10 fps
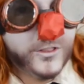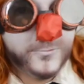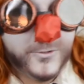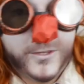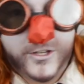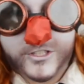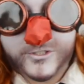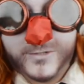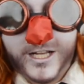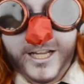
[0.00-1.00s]
último video que
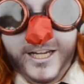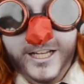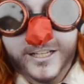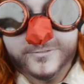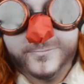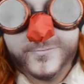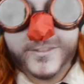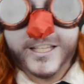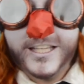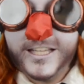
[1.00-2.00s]
subí al canal
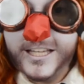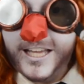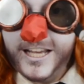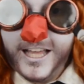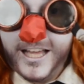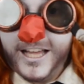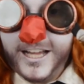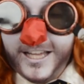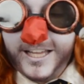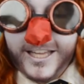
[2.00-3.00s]
y la,
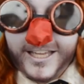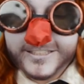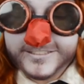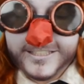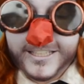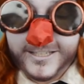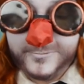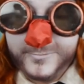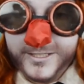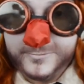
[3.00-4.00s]
este,
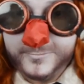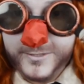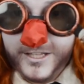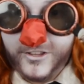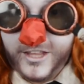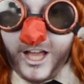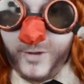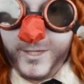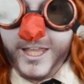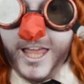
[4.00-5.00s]
mis videos de
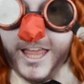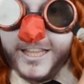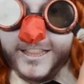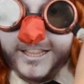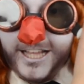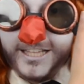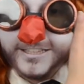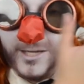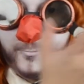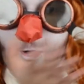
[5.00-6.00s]
Halloween de
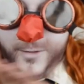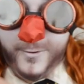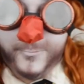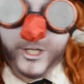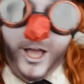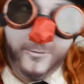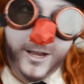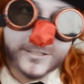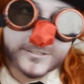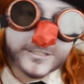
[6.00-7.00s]
tiempos inmemorables.
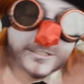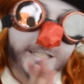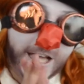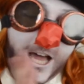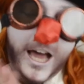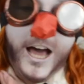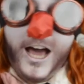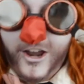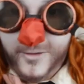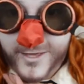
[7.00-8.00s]

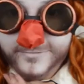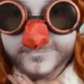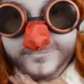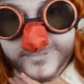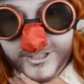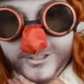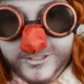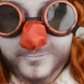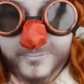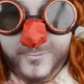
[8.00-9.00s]
Ahora bien,
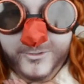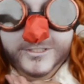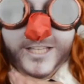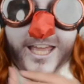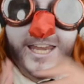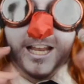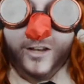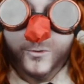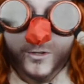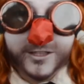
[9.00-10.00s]
nos vemos en
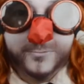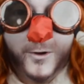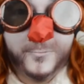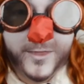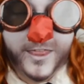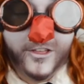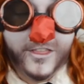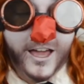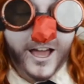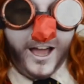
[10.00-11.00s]
el último video
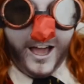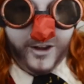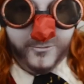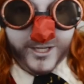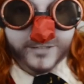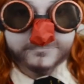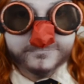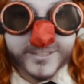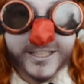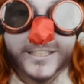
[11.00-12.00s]
de Halloween,
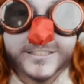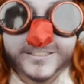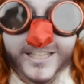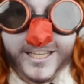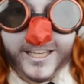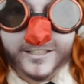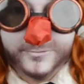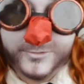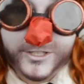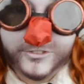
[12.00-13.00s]
si es que hay,
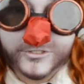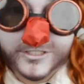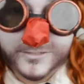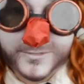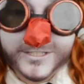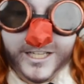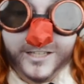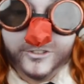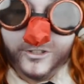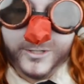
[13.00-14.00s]
porque no sé si me
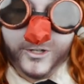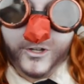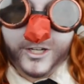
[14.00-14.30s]
salga, todavía no lo